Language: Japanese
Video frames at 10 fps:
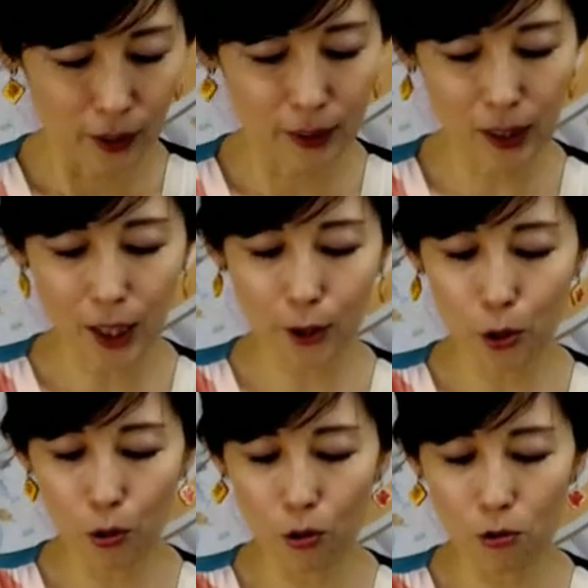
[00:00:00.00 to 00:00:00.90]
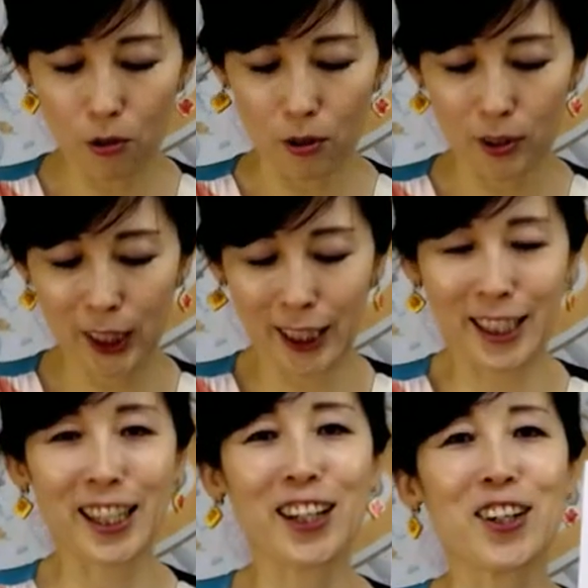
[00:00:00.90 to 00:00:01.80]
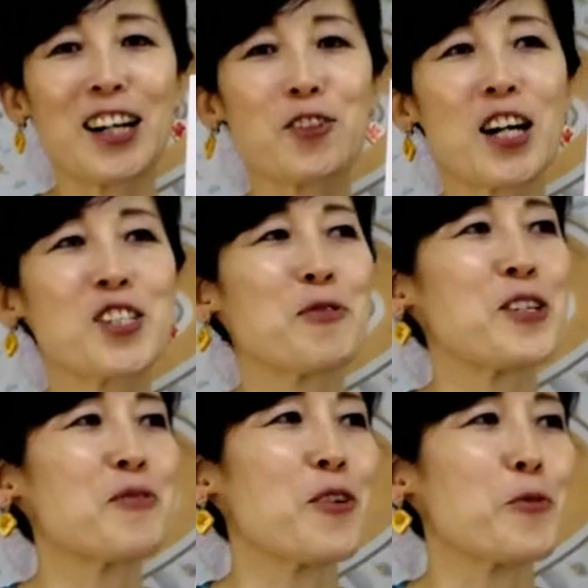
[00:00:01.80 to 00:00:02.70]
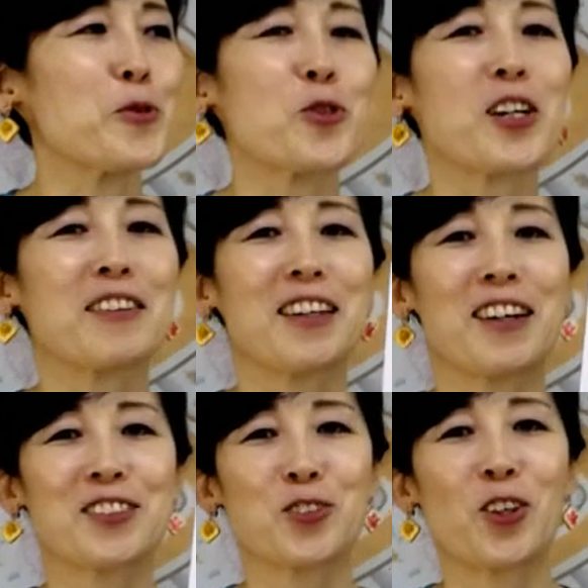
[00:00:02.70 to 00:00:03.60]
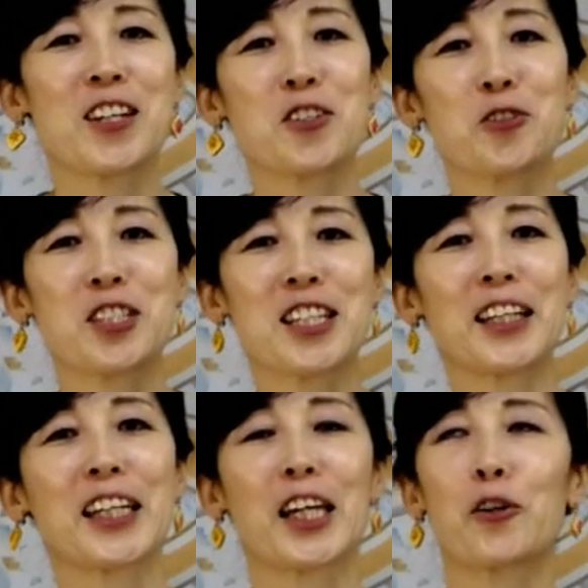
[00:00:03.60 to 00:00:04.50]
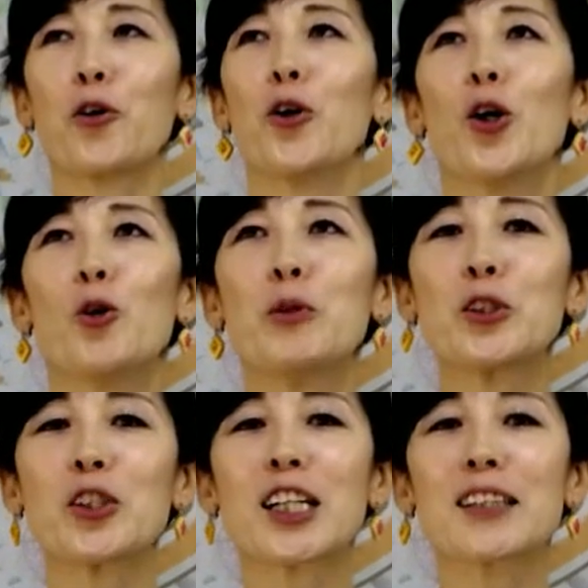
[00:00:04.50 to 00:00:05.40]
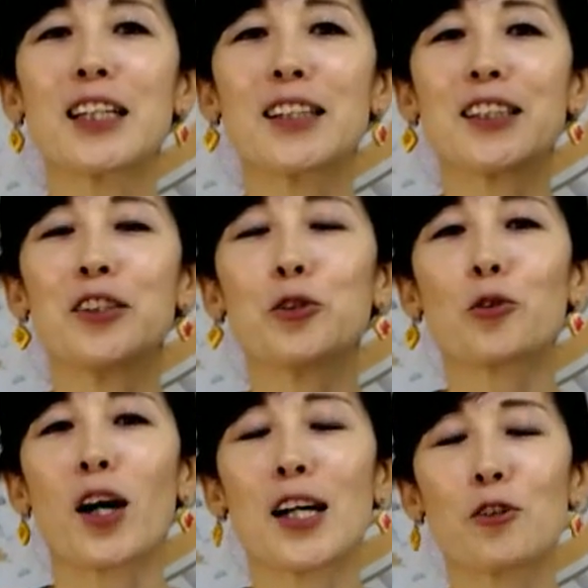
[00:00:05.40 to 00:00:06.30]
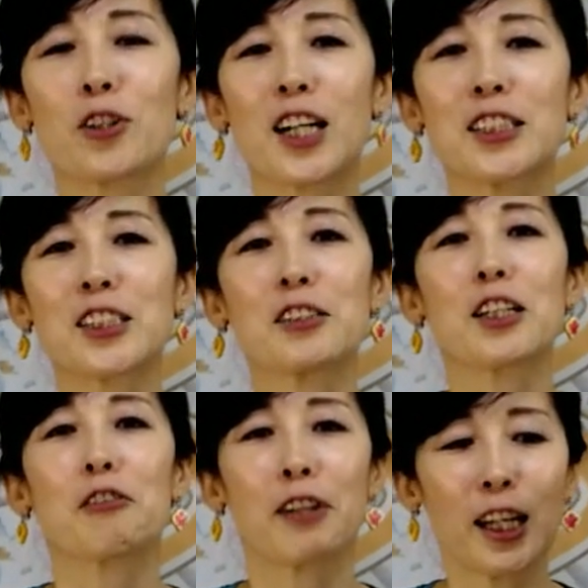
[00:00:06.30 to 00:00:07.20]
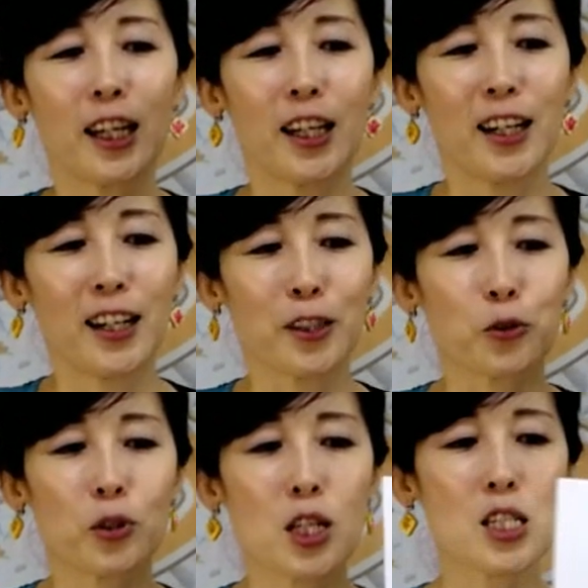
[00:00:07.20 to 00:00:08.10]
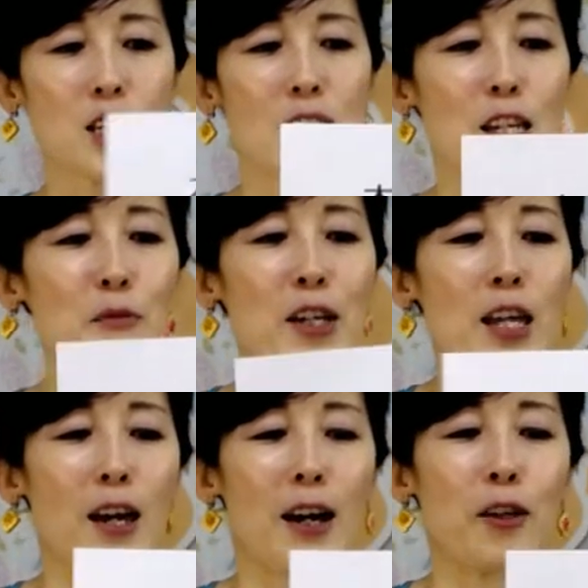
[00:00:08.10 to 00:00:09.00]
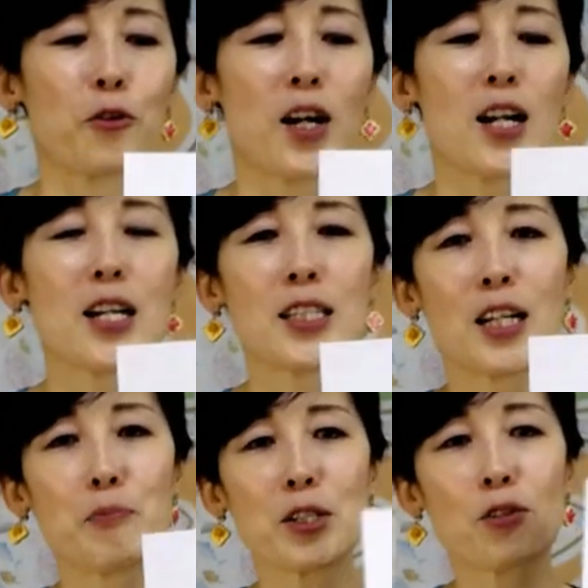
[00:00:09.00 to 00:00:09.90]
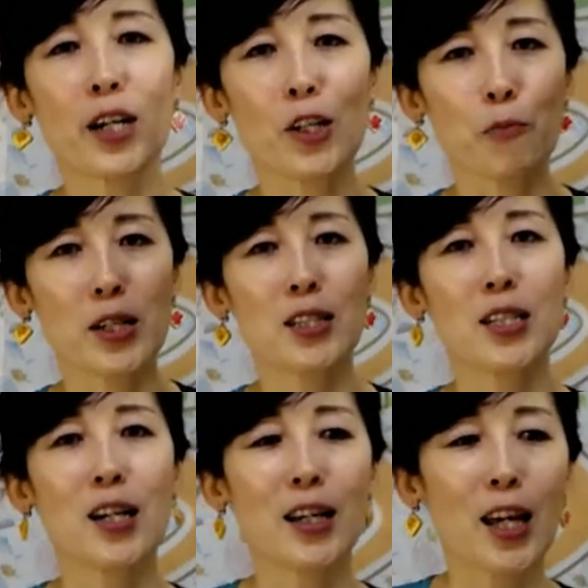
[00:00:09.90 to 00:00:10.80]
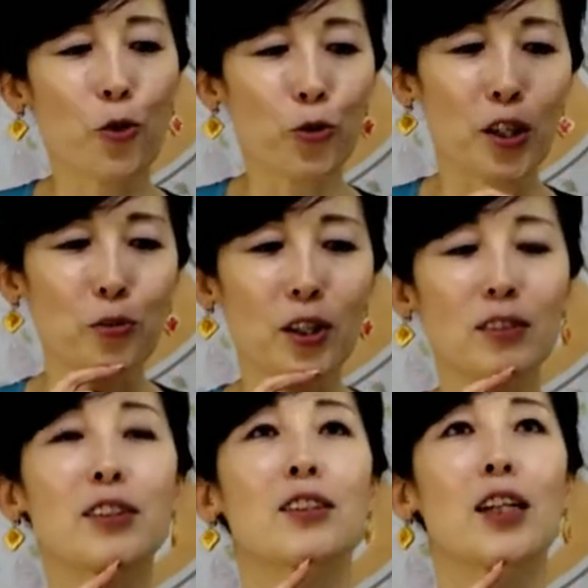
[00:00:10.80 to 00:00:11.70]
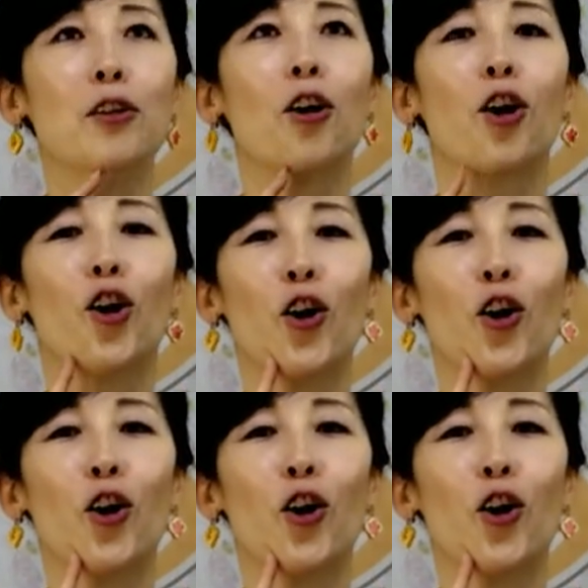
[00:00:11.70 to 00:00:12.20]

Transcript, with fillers: なんか今日、さっき、あの始まる前面白かった、ちょっと話をしてたんだけど。面白かったって言うと、ハードル上がっちゃうんだけどね。あの、私、今ね、あのカラーセラピスト界の松坂慶子って言ってるんですけど。